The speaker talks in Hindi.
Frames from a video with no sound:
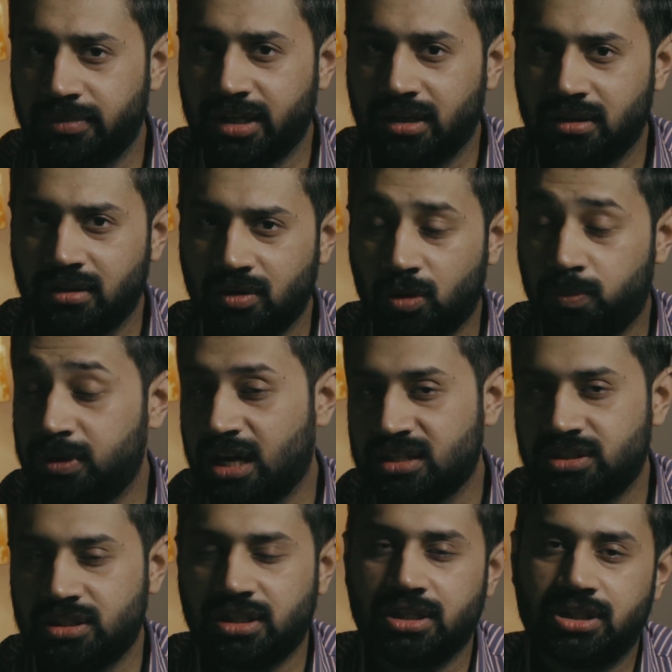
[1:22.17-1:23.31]
में और
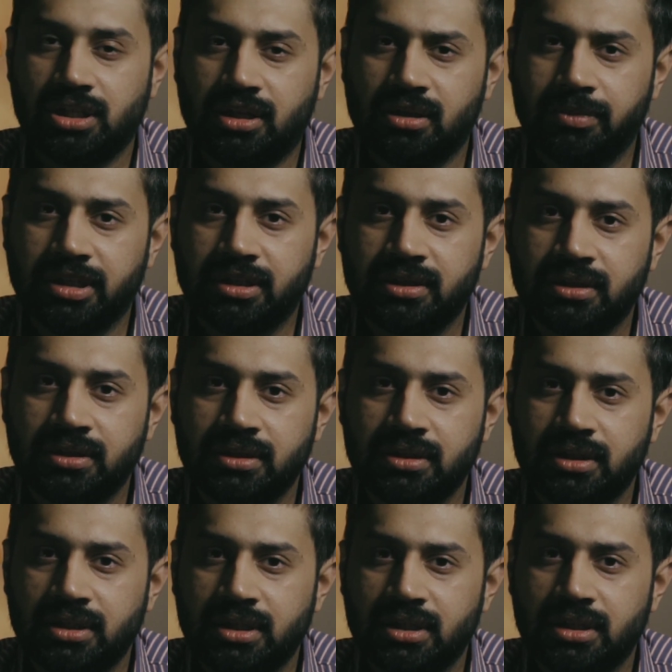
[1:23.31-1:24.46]
प्लास्टिक की शक्ल में
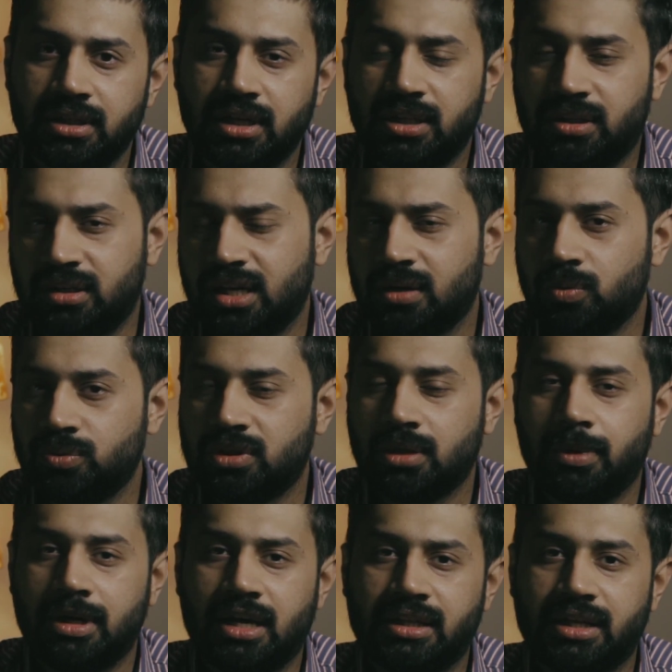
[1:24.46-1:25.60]
इतनी आलूदगी
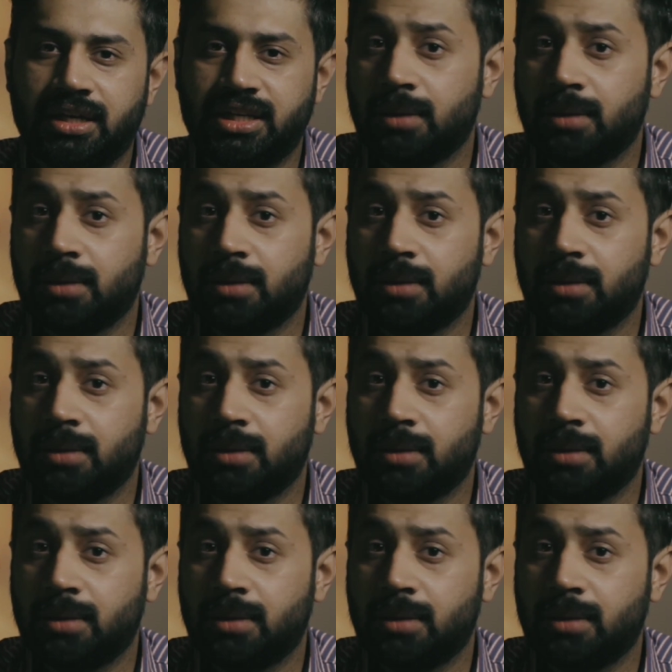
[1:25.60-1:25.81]
फैलाते हैं